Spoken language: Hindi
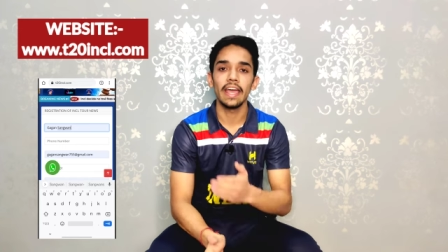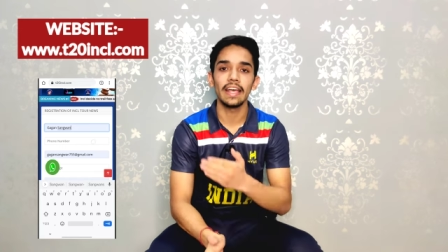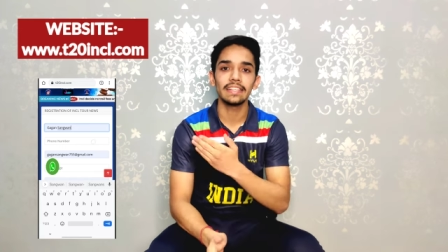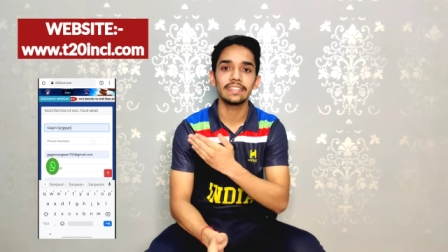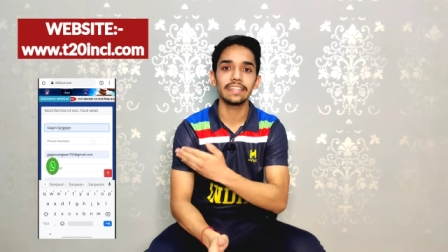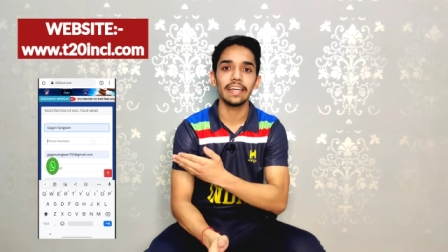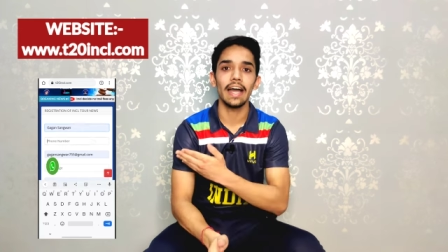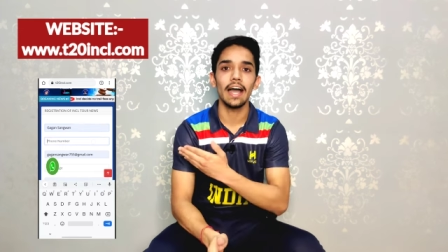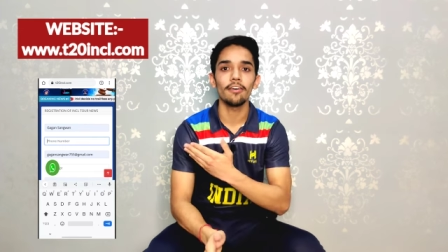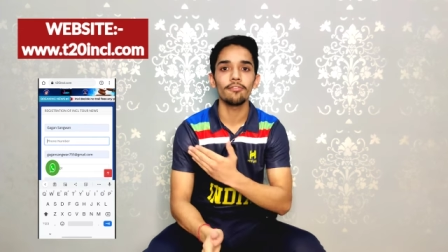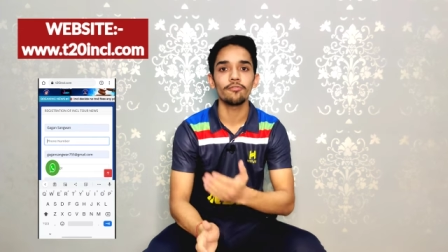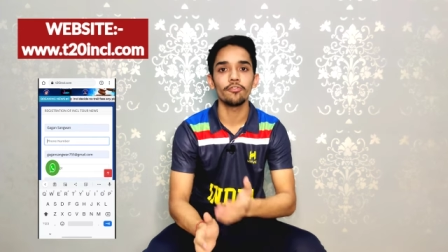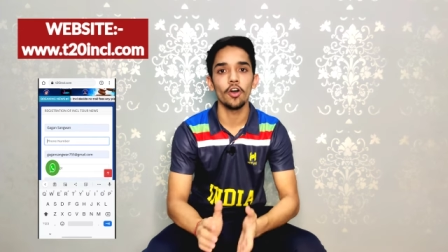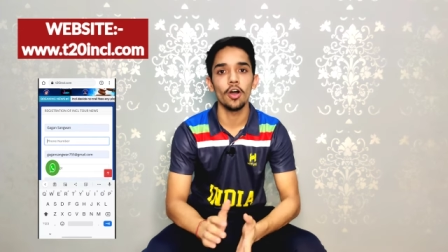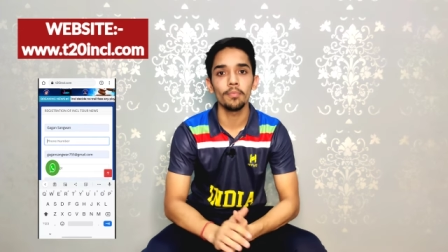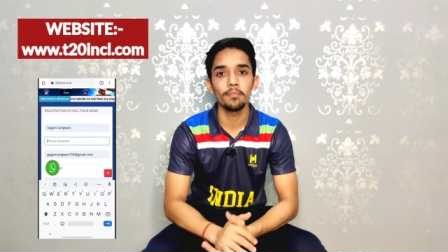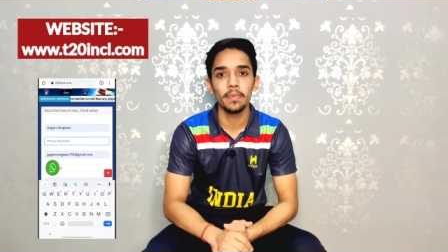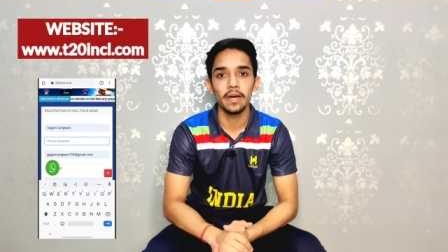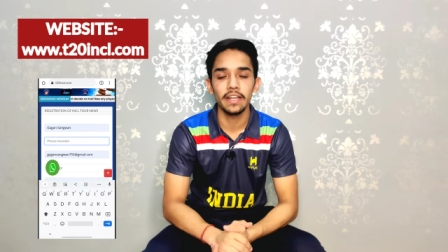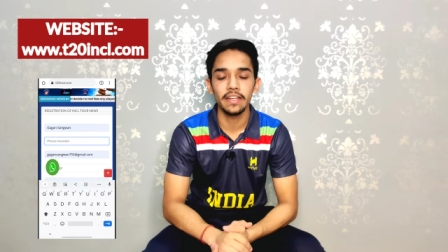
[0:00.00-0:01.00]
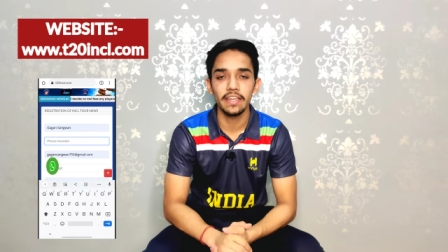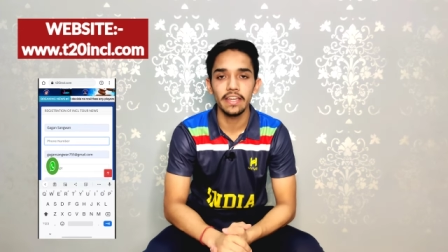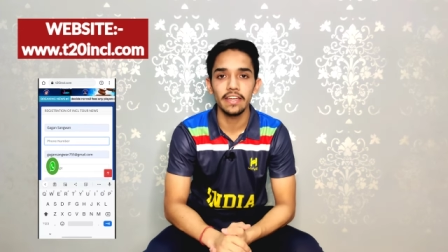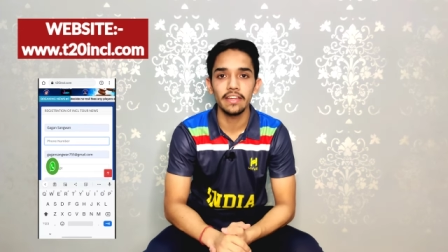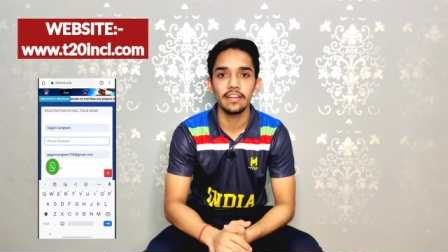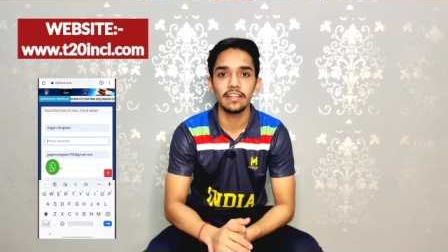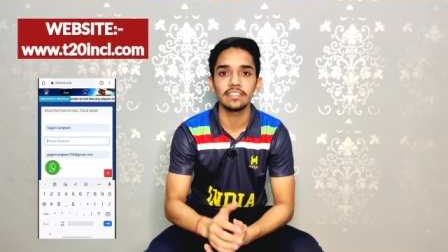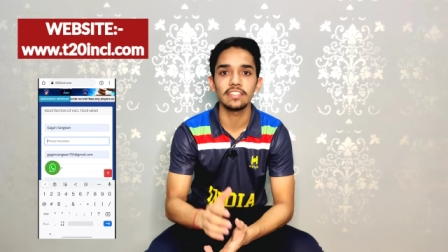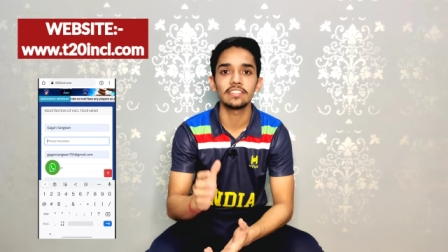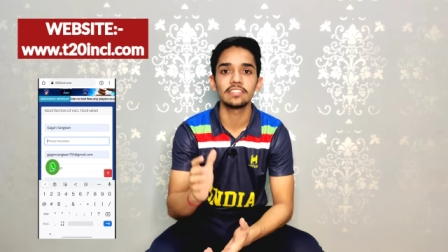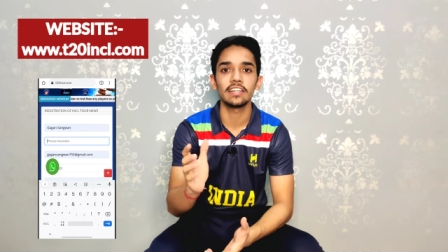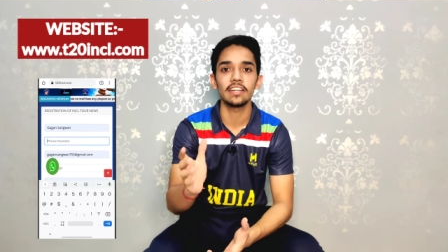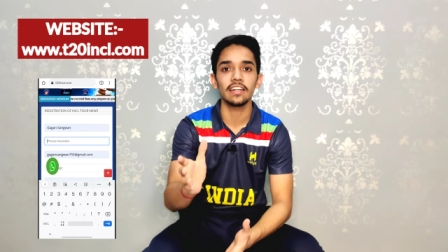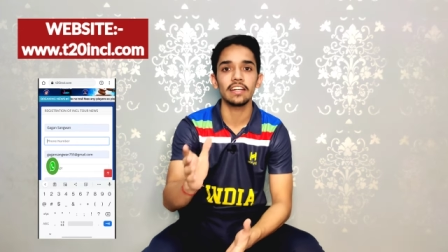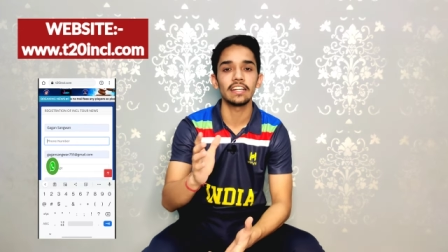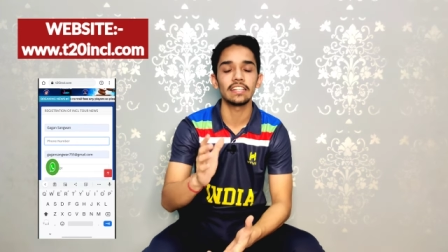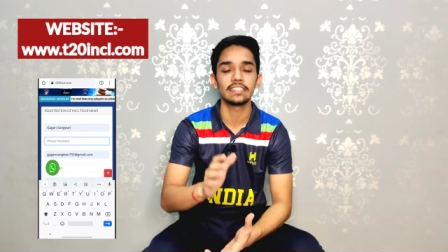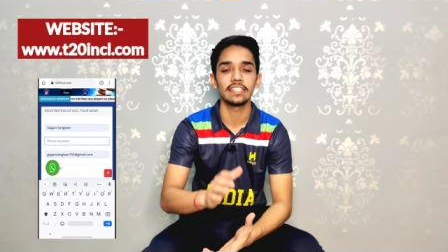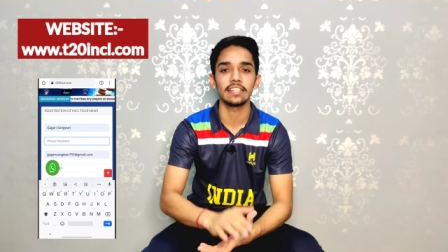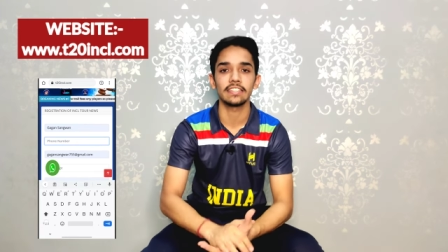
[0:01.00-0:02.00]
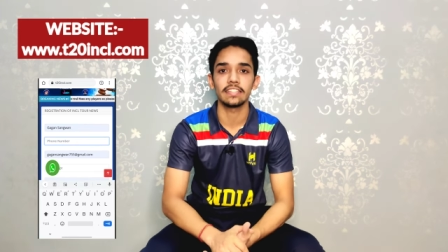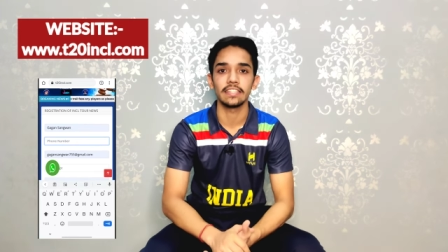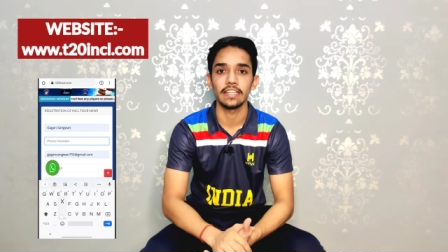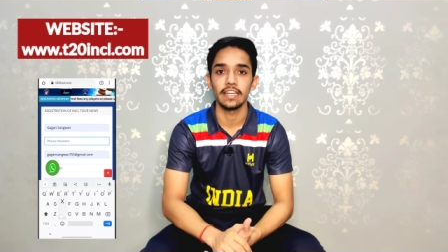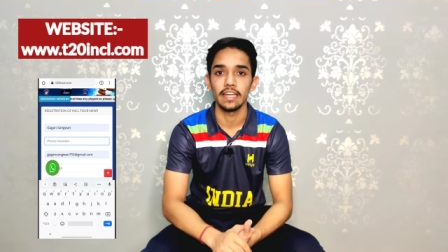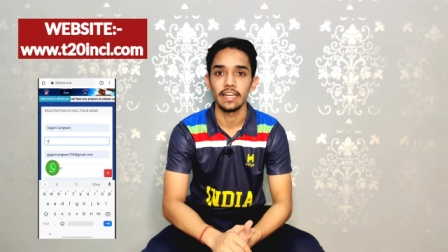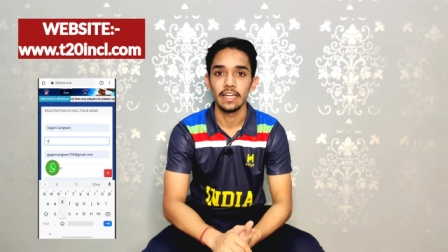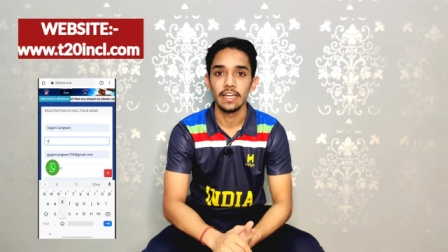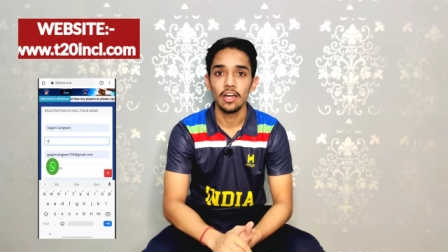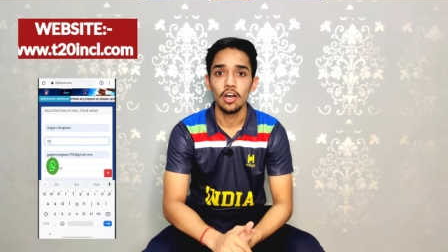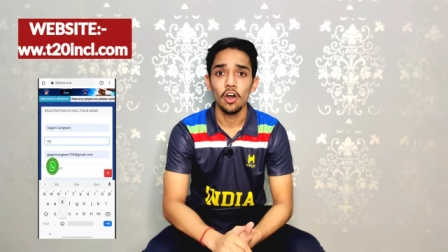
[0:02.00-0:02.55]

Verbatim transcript: ऐसे आप फॉर्म भर के रजिस्टर कर सकते हैं